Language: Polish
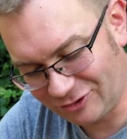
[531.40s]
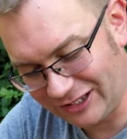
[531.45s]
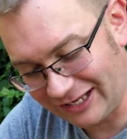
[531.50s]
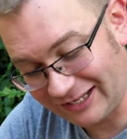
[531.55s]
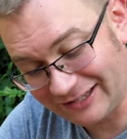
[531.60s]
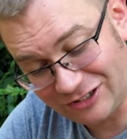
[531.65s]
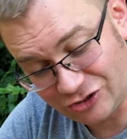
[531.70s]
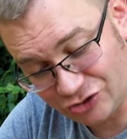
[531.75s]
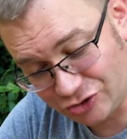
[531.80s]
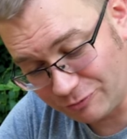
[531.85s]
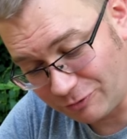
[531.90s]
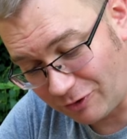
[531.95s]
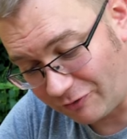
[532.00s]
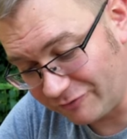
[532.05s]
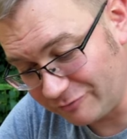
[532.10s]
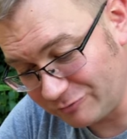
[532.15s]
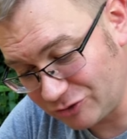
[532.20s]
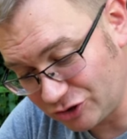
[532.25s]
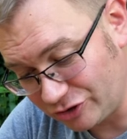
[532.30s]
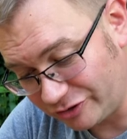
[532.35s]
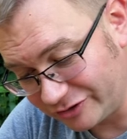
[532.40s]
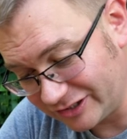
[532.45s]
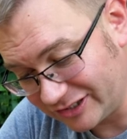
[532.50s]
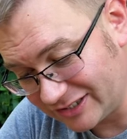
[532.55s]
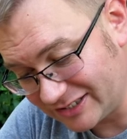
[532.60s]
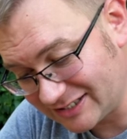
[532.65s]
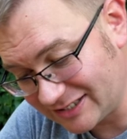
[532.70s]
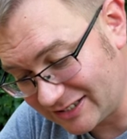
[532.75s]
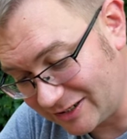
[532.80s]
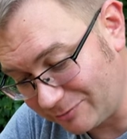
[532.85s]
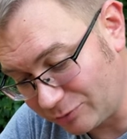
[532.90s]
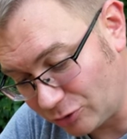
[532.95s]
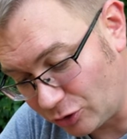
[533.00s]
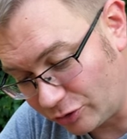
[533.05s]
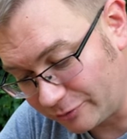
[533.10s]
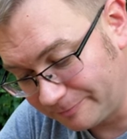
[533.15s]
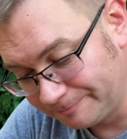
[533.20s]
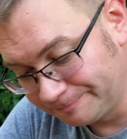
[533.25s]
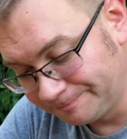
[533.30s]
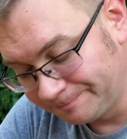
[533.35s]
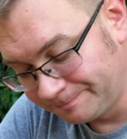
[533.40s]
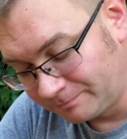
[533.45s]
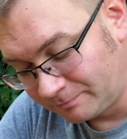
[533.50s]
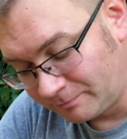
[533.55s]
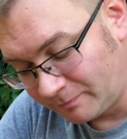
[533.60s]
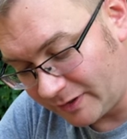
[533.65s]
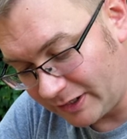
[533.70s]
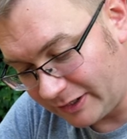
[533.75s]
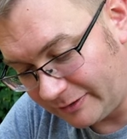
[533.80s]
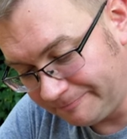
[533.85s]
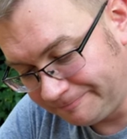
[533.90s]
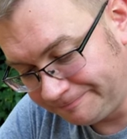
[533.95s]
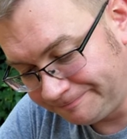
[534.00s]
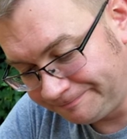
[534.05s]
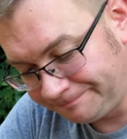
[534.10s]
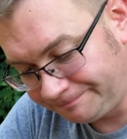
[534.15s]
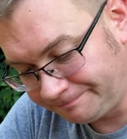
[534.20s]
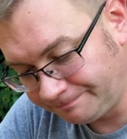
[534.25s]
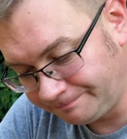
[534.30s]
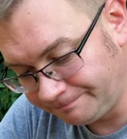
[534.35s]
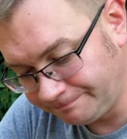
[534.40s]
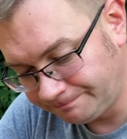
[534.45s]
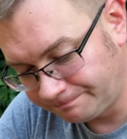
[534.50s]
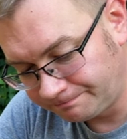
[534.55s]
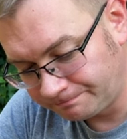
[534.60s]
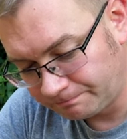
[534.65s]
to tak na szybko wymyślony deskryptor. Mm.